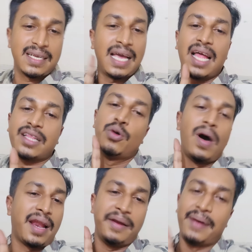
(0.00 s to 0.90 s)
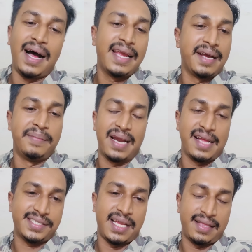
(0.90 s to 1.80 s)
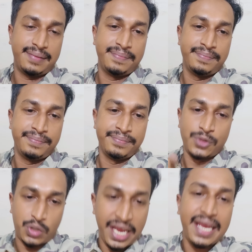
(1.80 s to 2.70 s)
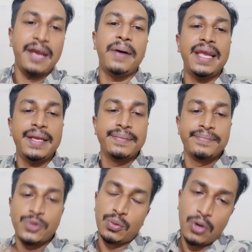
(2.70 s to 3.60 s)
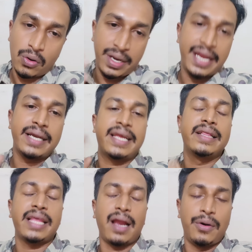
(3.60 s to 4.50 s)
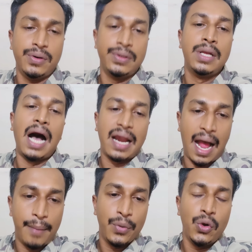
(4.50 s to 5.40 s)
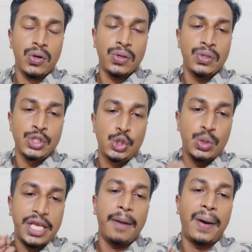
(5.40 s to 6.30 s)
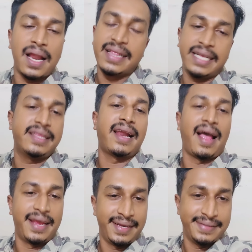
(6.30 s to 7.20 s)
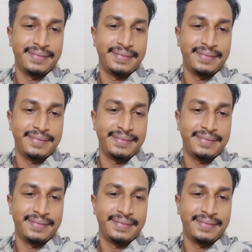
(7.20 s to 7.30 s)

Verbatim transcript: গেলা থুয়ারে ভাই আমার আশা তো ঠিক হে ভাই তুমি ক্রিকেট খেলতে রাখো আর और চুতিয়াপানা দেখতে রাখে